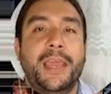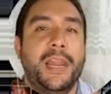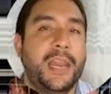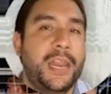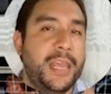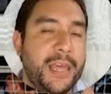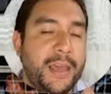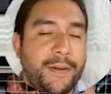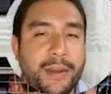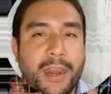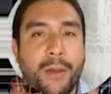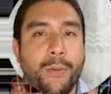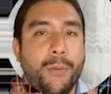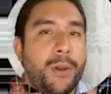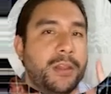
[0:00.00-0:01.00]
le daban
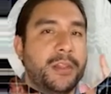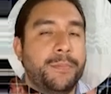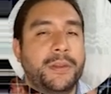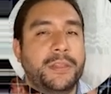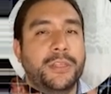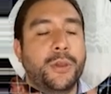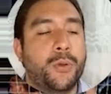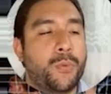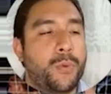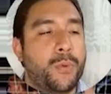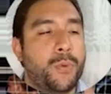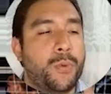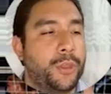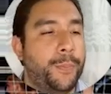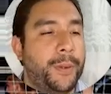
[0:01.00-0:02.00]
la vuelta el partido
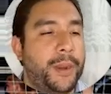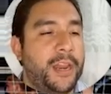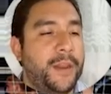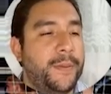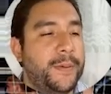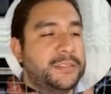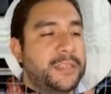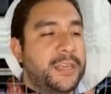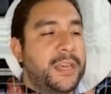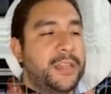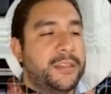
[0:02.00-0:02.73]
4-2 para el Alavés.